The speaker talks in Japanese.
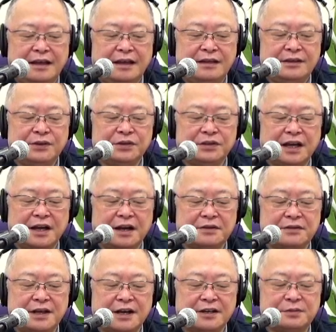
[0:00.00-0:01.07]
本大学
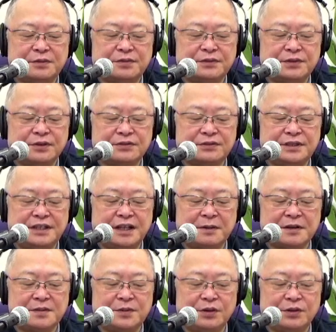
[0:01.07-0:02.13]
医学部附属板
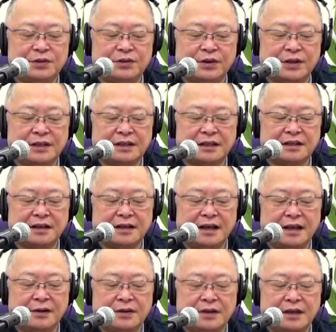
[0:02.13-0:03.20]
橋病院の建て替
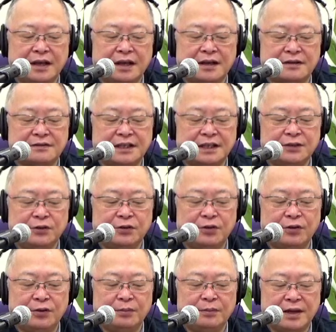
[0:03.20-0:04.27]
え計画など
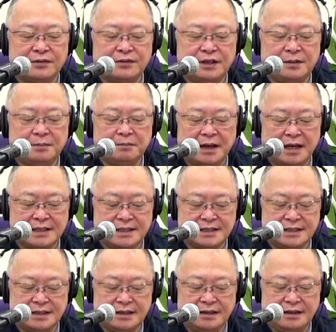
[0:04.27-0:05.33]
を巡りま
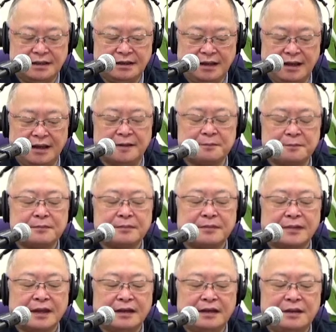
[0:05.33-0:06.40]
して、
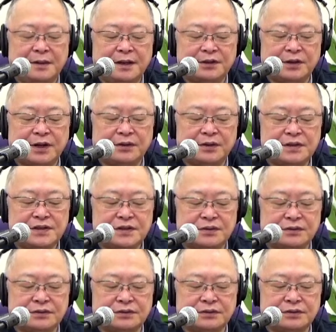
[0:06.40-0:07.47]
リベートなど1
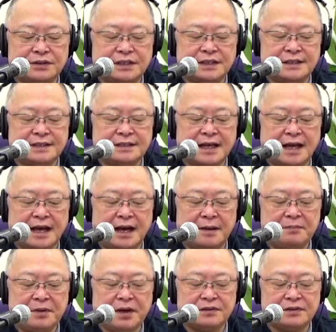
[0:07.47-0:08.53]
億
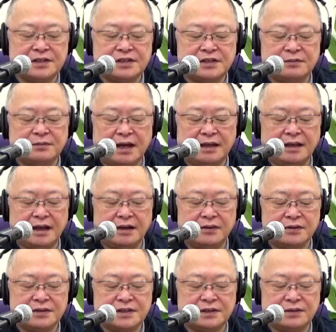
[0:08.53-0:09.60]
1820万円
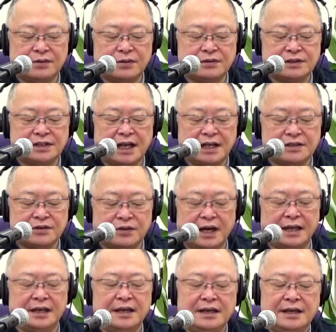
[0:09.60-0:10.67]
を申告から除
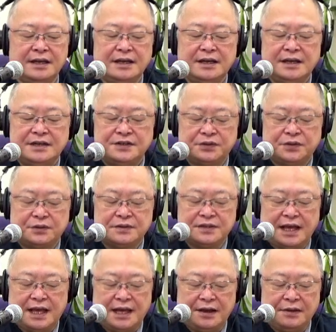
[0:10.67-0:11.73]
外、所得
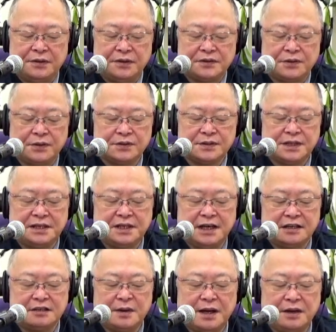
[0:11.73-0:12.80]
税およそ
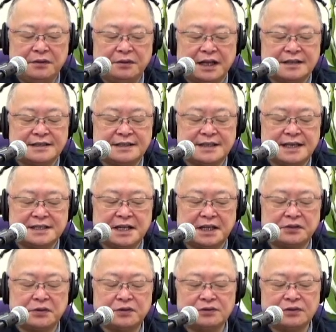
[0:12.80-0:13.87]
5200万円を脱税した
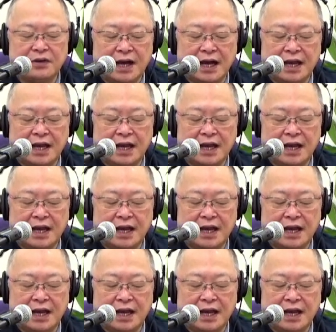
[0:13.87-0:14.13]
というのが